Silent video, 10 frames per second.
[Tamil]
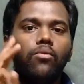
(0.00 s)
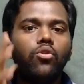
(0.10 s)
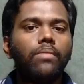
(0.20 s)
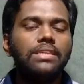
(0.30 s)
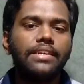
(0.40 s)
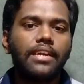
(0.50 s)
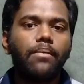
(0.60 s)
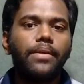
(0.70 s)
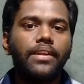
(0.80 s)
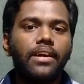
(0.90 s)
மூணு மேட்ச
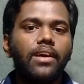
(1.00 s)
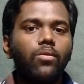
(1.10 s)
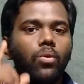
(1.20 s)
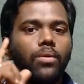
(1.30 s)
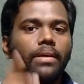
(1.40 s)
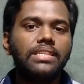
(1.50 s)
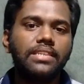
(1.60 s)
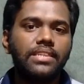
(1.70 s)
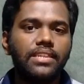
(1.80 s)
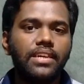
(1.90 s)
டிரா பண்ணிருக்காங்க ஒரு
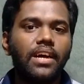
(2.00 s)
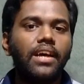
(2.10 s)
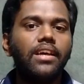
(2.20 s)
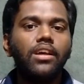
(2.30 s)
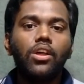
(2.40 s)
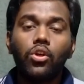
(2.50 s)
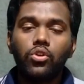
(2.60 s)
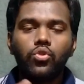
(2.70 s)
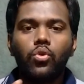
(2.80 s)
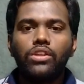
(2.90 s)
மேட்ச ஜெயிச்சிருக்காங்க
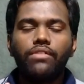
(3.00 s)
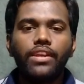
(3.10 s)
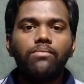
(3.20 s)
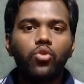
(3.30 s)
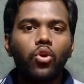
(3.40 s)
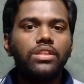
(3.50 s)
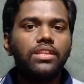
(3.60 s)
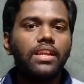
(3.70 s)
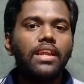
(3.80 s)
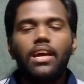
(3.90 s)
ஸோ இது வரைக்கும்
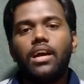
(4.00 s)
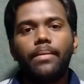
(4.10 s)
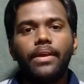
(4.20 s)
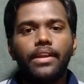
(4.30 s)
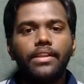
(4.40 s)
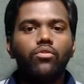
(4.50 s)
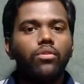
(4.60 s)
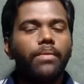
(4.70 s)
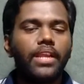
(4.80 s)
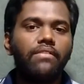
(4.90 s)
தோத்தது இல்ல அப்படிங்கறதே
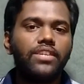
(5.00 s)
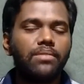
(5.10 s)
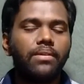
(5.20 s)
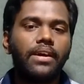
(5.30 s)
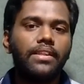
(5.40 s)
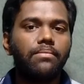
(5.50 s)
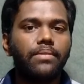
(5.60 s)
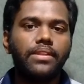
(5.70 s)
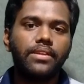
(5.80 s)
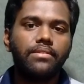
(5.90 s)
ஒரு பெரிய விஷயமா
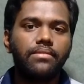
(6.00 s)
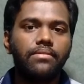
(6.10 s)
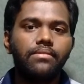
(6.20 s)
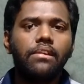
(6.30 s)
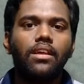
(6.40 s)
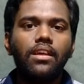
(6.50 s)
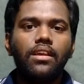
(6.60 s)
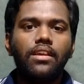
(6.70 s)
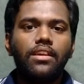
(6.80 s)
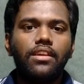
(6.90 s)
கருதப்படுது
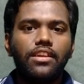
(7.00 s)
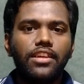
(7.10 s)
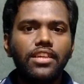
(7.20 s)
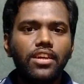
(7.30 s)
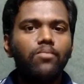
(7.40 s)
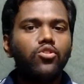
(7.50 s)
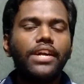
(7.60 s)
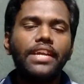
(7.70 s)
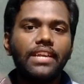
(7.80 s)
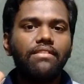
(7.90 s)
இதுக்கு
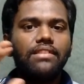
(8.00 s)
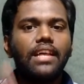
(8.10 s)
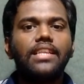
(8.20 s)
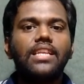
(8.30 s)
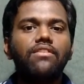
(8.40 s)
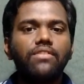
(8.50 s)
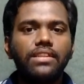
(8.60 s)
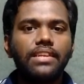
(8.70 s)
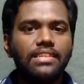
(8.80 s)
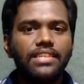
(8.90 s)
முன்னாடி இருபத்தாறு தடவை
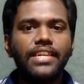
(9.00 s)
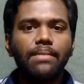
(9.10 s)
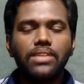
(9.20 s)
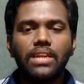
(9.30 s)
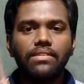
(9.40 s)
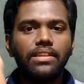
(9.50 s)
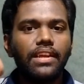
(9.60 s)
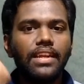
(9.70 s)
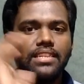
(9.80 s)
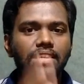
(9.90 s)
வந்து ரஷ்யன் டீம்ஸ்லாம் வந்து
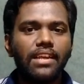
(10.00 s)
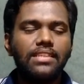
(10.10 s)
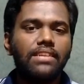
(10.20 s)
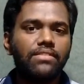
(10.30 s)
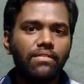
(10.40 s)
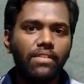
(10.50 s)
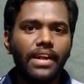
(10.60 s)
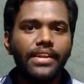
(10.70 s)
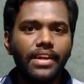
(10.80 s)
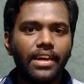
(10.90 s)
இங்கிலீஷ் சாயல்ஸ்ல வந்து
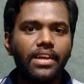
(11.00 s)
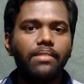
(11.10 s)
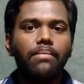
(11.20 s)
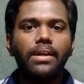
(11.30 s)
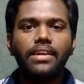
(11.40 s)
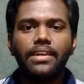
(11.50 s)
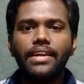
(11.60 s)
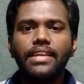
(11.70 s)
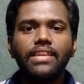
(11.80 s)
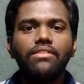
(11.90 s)
விளையாடிருக்காங்க பட்
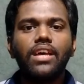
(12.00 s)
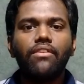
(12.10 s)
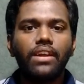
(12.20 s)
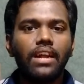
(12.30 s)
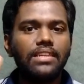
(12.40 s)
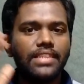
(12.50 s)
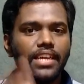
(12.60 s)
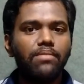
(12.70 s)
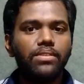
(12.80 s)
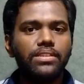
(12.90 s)
ரெண்டு தடவை தான் அவங்களால
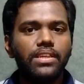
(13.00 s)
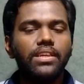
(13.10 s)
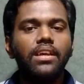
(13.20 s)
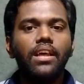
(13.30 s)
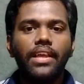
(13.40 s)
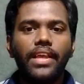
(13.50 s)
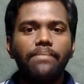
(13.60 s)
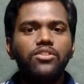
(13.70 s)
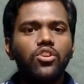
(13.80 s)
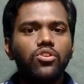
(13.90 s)
ஜெயிக்க முடிஞ்சது
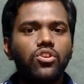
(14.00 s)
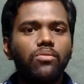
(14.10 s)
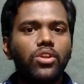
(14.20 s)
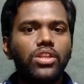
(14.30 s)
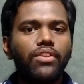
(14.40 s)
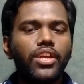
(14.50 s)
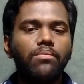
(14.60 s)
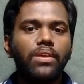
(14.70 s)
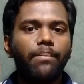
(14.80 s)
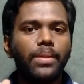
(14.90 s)
எஃப்சி ரோஸ்டோ பொறுத்த
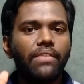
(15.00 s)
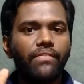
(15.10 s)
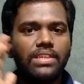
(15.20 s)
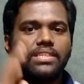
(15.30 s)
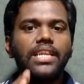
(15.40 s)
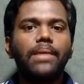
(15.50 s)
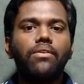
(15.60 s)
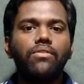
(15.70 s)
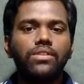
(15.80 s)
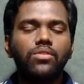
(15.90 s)
வரைக்கும் இப்பதான் ஃபர்ஸ்ட் டைம்
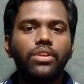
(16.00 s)
அவங்க வந்து